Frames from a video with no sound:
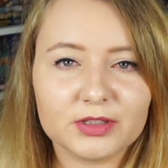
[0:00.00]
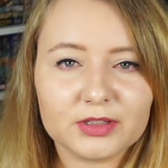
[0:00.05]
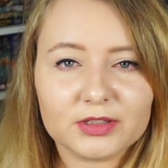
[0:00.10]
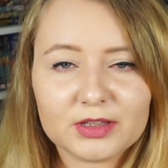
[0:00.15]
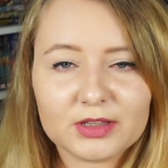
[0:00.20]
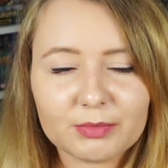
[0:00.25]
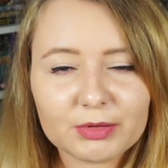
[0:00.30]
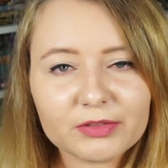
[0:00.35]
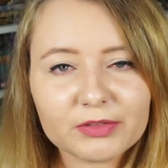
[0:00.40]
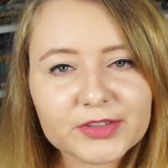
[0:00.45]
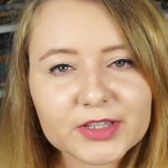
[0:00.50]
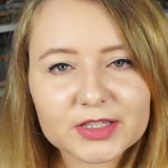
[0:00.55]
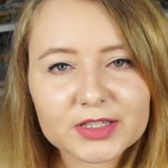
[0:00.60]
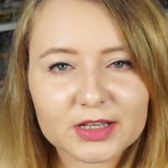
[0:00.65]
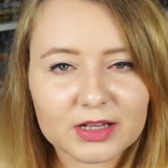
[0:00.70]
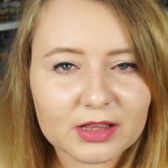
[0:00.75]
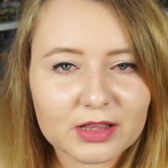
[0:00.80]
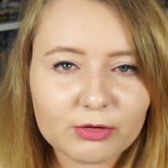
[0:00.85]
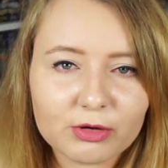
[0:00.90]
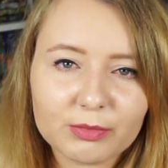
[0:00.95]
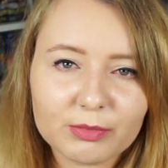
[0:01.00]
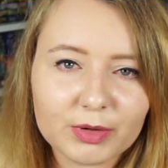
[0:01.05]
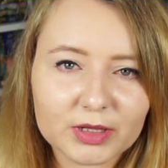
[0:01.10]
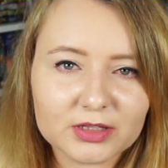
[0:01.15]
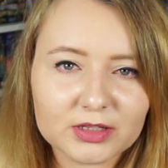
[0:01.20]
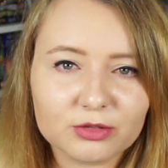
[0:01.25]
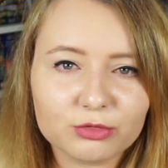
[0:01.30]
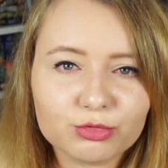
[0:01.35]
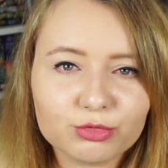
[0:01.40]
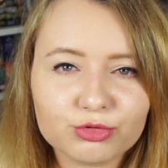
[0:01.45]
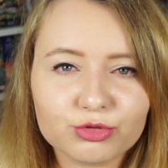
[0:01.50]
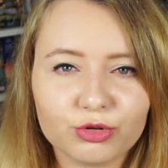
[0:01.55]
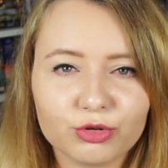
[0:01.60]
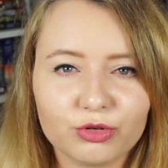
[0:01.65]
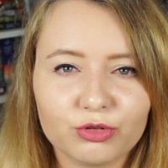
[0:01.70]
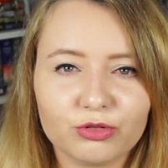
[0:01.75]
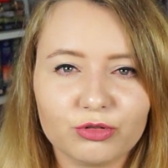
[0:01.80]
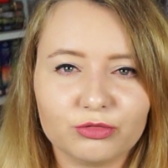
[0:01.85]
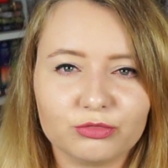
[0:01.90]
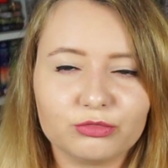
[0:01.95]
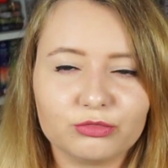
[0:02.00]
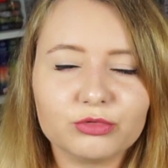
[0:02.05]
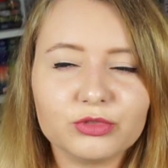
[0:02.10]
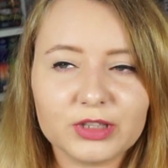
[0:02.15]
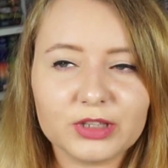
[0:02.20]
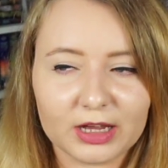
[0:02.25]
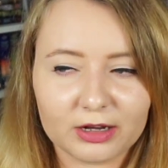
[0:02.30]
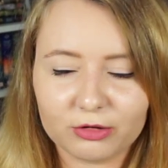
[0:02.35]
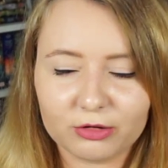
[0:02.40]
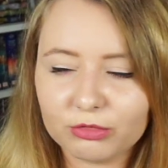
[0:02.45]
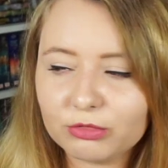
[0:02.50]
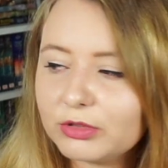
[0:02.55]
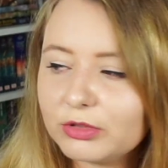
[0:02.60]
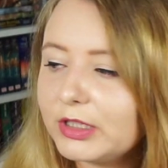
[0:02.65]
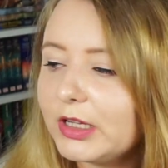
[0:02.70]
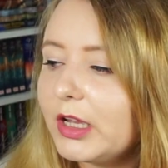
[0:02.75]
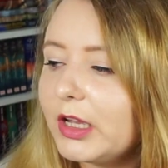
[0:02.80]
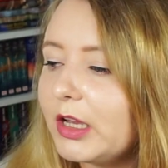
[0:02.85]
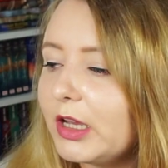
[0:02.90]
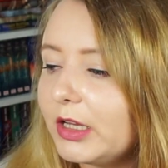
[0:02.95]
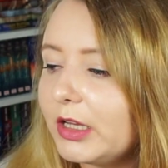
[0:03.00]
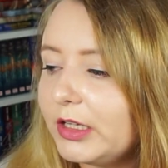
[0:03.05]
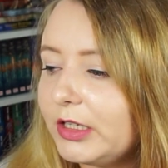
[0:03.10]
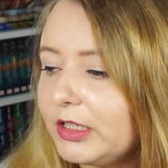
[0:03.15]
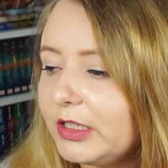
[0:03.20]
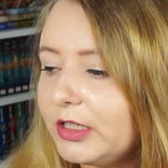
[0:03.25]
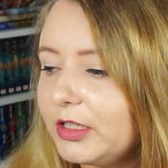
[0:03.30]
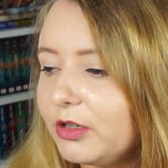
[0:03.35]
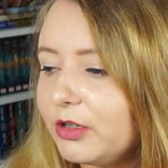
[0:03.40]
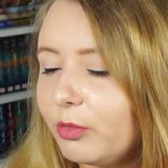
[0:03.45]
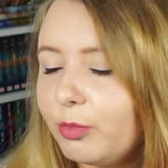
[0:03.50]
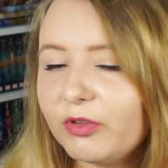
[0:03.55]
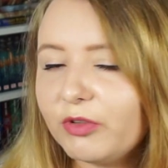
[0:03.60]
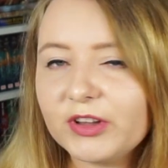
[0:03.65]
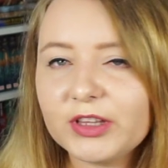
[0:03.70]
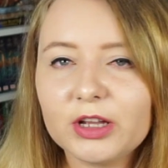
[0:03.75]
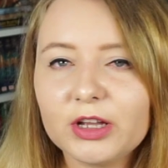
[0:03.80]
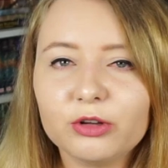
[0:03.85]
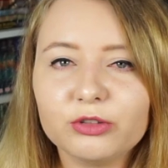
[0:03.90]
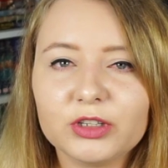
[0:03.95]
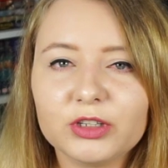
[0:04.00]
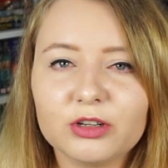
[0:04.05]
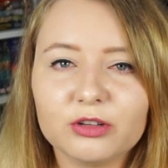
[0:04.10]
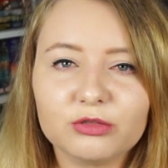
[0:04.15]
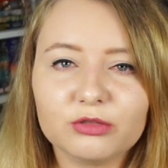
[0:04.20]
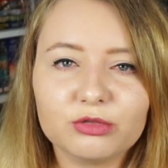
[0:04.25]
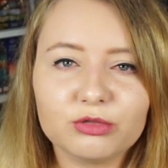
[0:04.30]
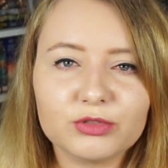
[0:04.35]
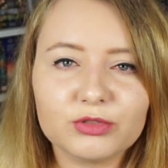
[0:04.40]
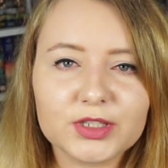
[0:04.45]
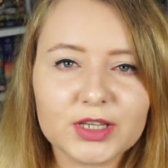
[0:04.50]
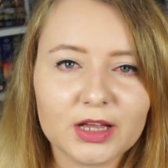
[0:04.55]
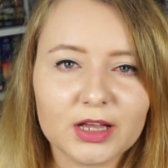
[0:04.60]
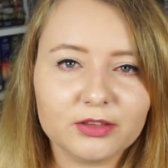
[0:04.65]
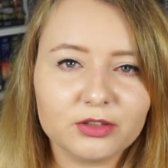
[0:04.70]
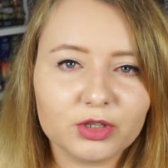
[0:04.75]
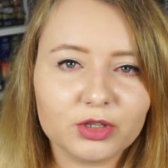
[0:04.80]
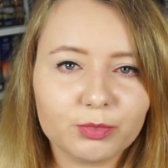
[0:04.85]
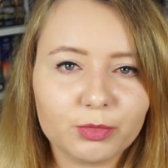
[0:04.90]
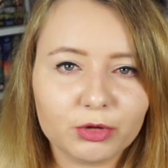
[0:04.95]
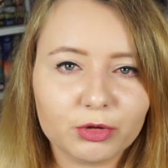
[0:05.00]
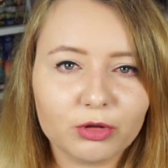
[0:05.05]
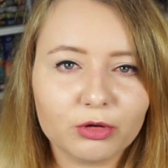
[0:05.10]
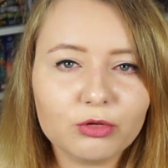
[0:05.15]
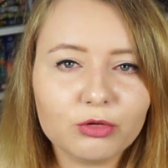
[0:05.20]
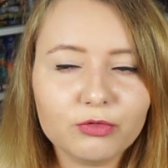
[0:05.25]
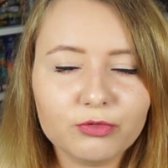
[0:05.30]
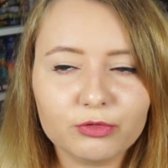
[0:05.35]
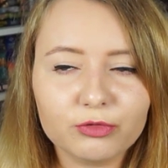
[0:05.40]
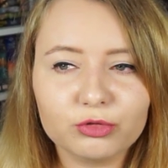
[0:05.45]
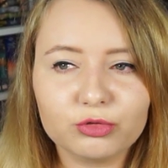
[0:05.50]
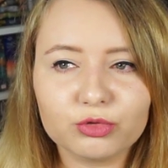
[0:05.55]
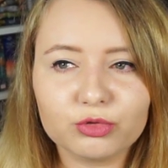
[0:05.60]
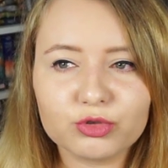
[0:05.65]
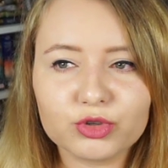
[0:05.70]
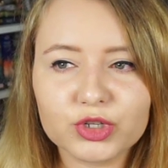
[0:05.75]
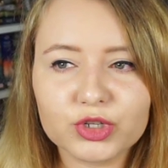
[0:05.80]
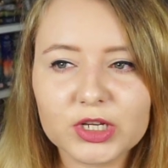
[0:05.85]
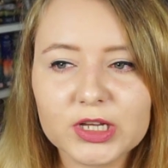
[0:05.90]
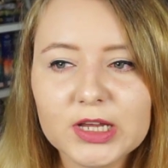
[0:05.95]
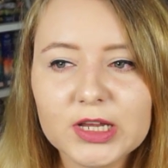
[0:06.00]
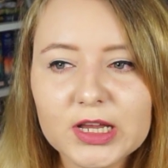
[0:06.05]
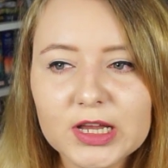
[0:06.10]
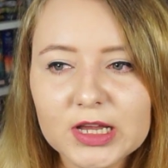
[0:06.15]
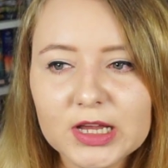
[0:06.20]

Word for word: naprawdę zgarnęła bardzo dużo nagród i opowiada ona o trójce antropologów, którzy